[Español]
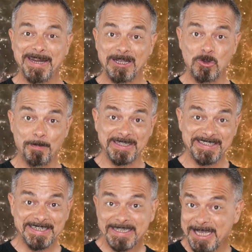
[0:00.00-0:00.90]
para
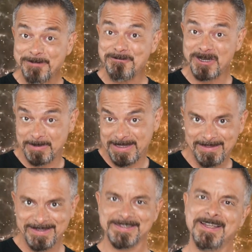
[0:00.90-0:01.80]
combatir
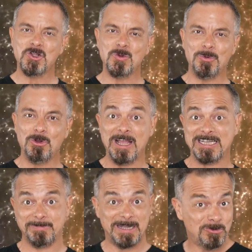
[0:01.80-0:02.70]
enfermedades, como
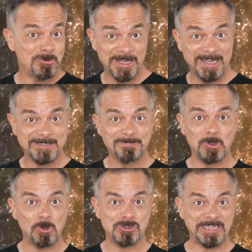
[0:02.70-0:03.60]
las vacunas
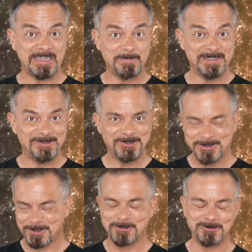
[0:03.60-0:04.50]
o los
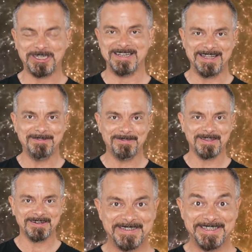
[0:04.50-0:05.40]
tratamientos contra el
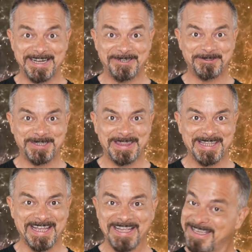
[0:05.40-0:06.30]
cáncer. Gran
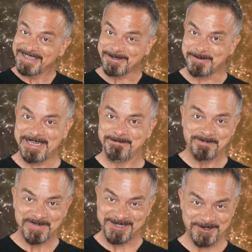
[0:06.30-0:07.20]
noticia. Y
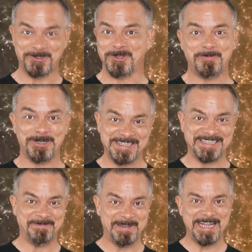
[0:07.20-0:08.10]
bien, eso es todo por esta
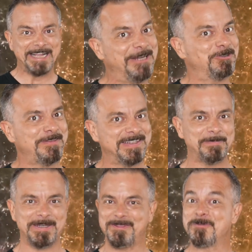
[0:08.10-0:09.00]
semana. ¿Qué noticia te
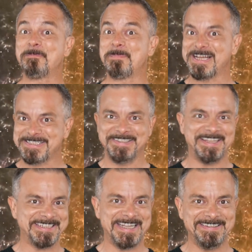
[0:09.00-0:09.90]
ha parecido más
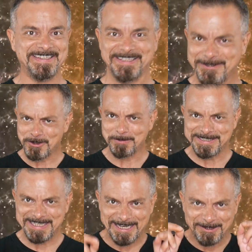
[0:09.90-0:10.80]
interesante? No
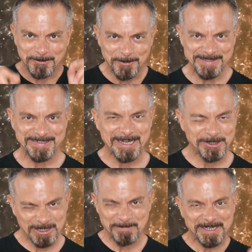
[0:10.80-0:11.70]
olvides dejar tu
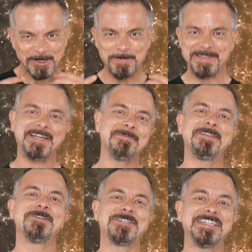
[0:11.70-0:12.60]
comentario, también recomendar el
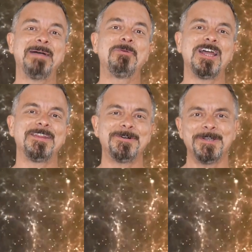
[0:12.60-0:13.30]
vídeo si te ha molado.